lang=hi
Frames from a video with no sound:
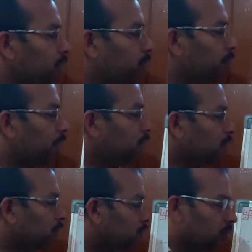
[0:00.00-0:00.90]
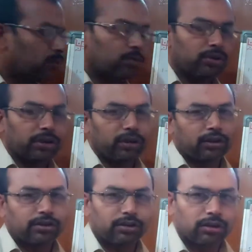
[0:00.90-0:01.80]
वर्तमान गोचर
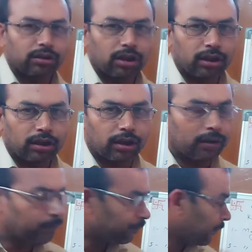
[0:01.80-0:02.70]
की स्थिति है